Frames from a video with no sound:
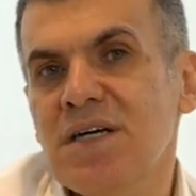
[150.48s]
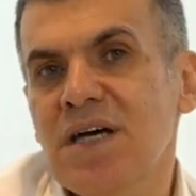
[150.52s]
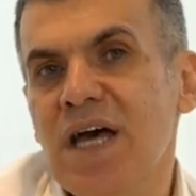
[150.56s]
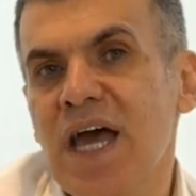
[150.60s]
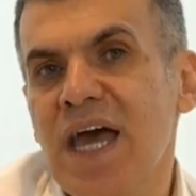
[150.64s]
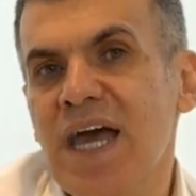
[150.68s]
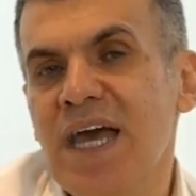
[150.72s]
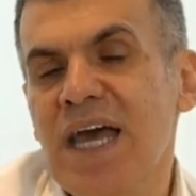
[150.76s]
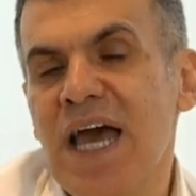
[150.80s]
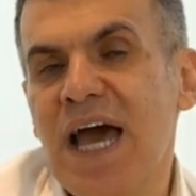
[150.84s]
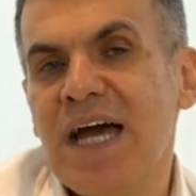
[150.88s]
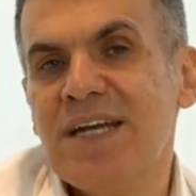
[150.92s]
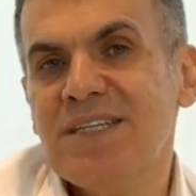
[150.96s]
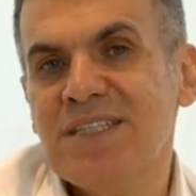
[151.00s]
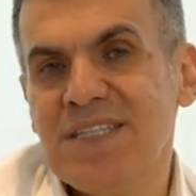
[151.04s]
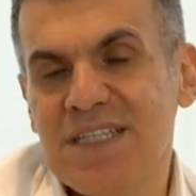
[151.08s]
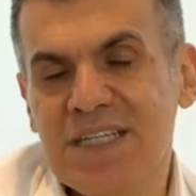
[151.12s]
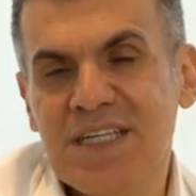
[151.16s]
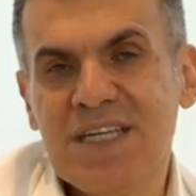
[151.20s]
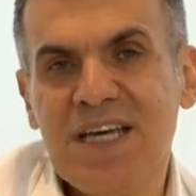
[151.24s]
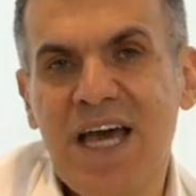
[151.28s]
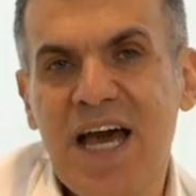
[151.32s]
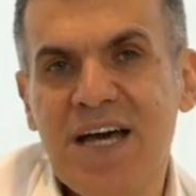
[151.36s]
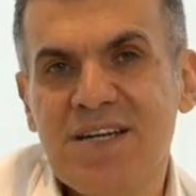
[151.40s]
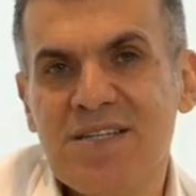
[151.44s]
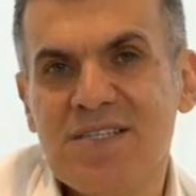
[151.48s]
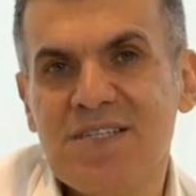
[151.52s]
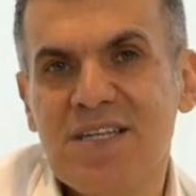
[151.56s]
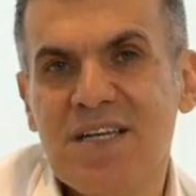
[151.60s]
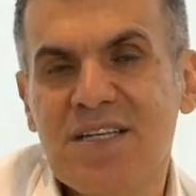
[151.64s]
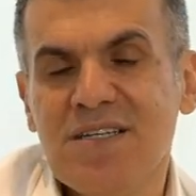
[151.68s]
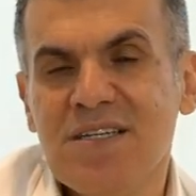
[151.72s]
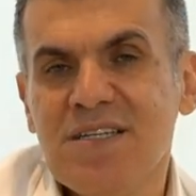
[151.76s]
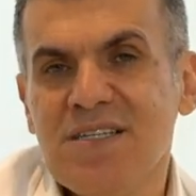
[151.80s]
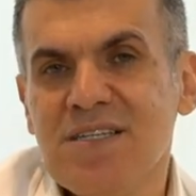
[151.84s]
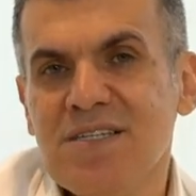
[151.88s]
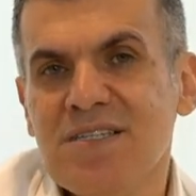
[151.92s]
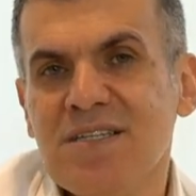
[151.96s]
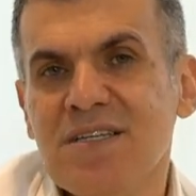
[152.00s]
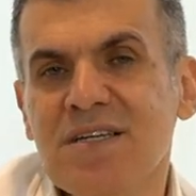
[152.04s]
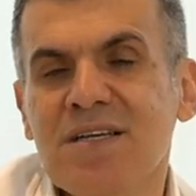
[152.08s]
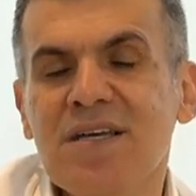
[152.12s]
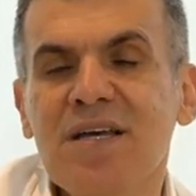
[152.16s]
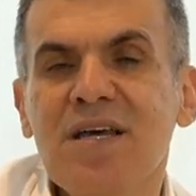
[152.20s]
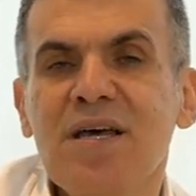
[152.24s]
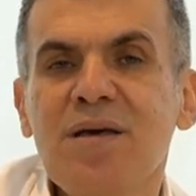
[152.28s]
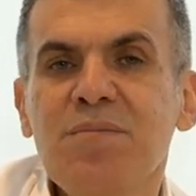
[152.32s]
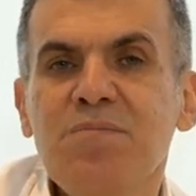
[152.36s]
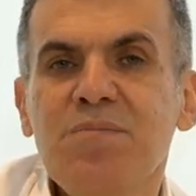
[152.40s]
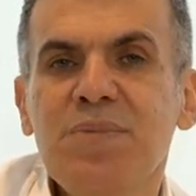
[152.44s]
eğer dikerseniz
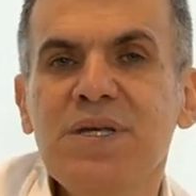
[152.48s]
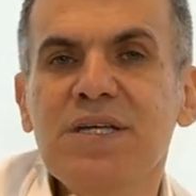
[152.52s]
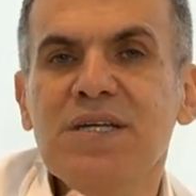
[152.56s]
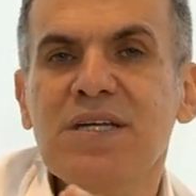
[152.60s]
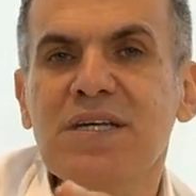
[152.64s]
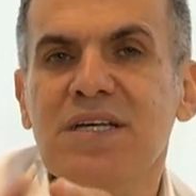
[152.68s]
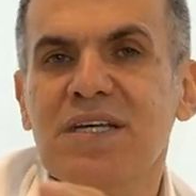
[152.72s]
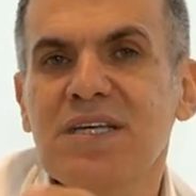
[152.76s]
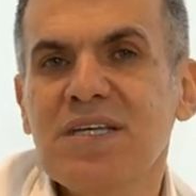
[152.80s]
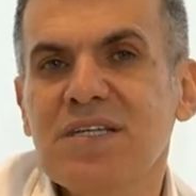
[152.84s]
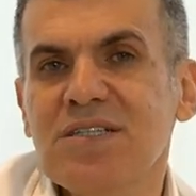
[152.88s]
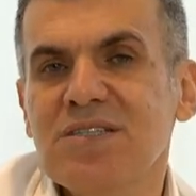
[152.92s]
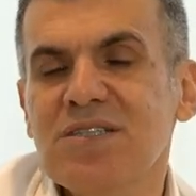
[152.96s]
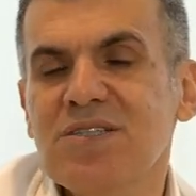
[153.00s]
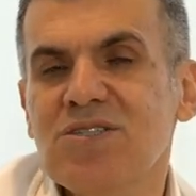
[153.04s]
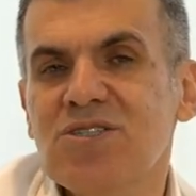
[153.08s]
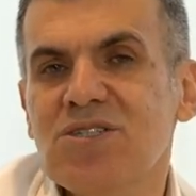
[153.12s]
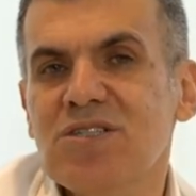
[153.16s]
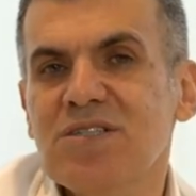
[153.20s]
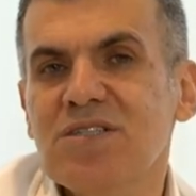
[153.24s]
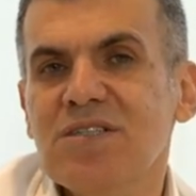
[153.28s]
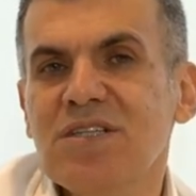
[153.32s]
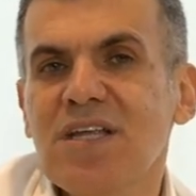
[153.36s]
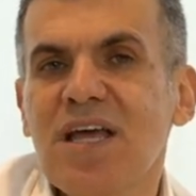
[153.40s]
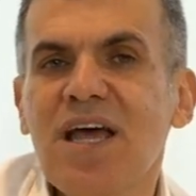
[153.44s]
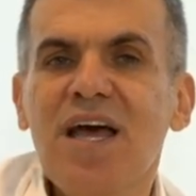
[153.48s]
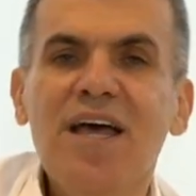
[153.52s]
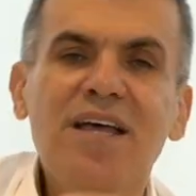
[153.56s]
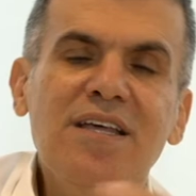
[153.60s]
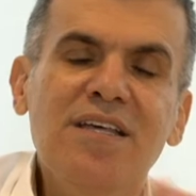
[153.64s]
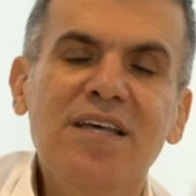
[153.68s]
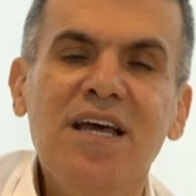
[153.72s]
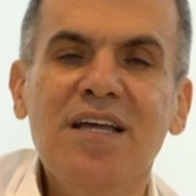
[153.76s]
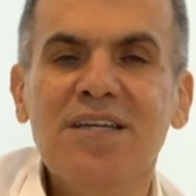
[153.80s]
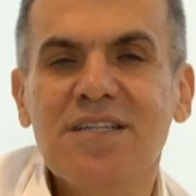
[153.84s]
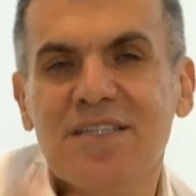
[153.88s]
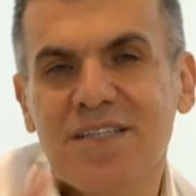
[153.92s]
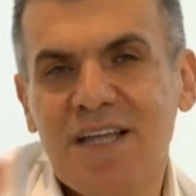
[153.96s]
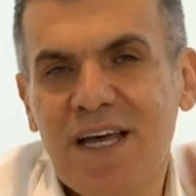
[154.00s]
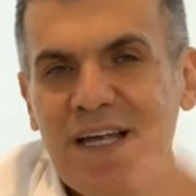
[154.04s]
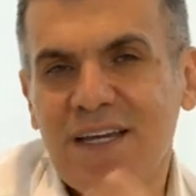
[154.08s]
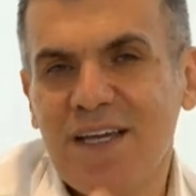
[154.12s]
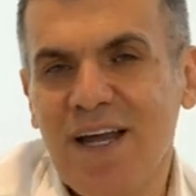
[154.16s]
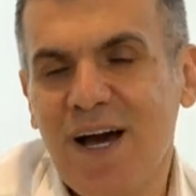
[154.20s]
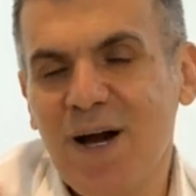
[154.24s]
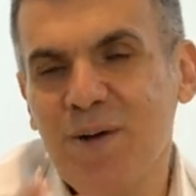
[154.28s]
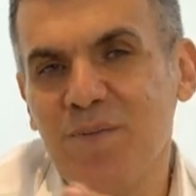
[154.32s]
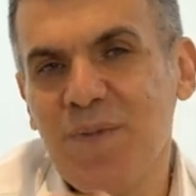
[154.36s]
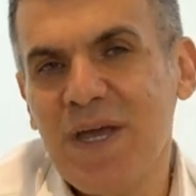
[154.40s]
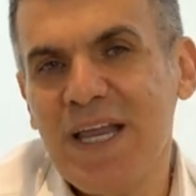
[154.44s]
bir iki yıl içinde yeniden
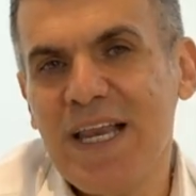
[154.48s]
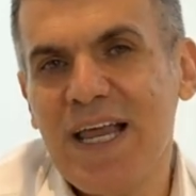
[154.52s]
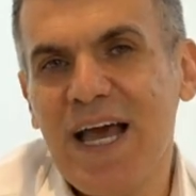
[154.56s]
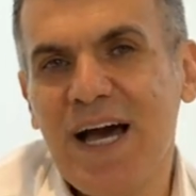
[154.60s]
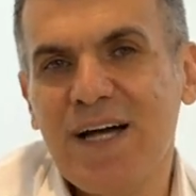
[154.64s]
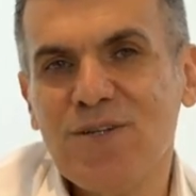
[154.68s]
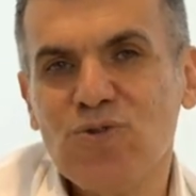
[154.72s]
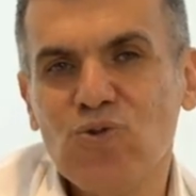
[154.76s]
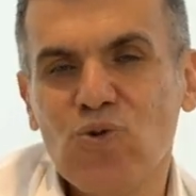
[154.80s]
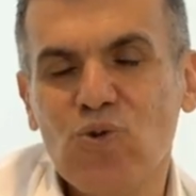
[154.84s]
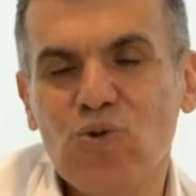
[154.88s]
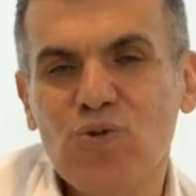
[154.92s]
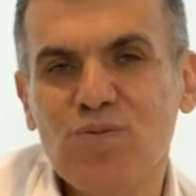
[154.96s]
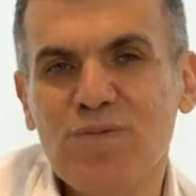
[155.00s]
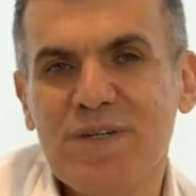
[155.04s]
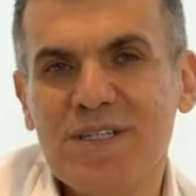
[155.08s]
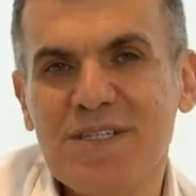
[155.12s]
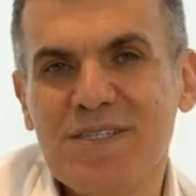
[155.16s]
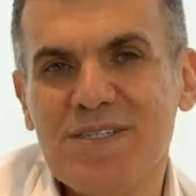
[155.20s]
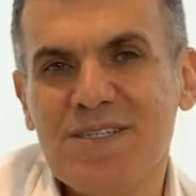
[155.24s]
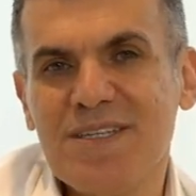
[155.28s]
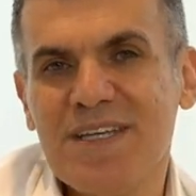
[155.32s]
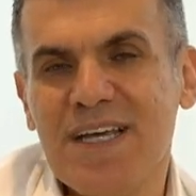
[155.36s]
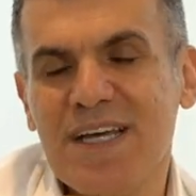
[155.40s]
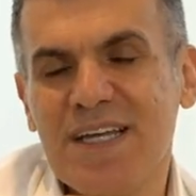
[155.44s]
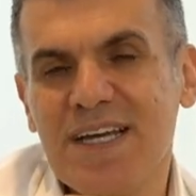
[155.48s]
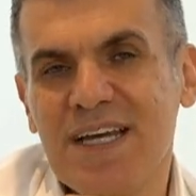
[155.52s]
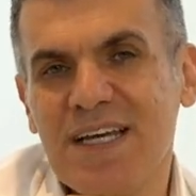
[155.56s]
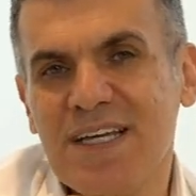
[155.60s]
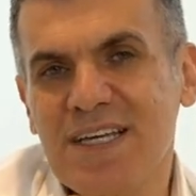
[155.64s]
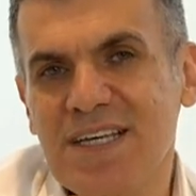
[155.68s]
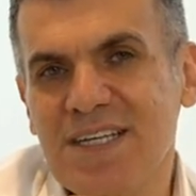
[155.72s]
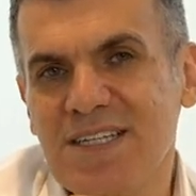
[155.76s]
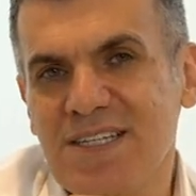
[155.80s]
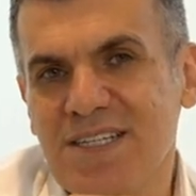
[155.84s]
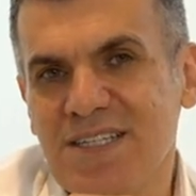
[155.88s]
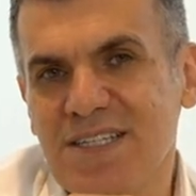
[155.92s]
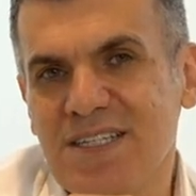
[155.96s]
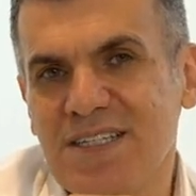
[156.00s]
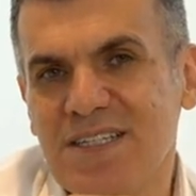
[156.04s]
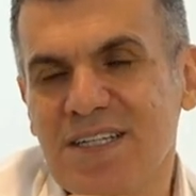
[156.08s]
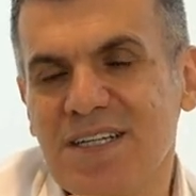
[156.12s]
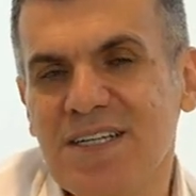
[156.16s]
ameliyat olmanız gerekir.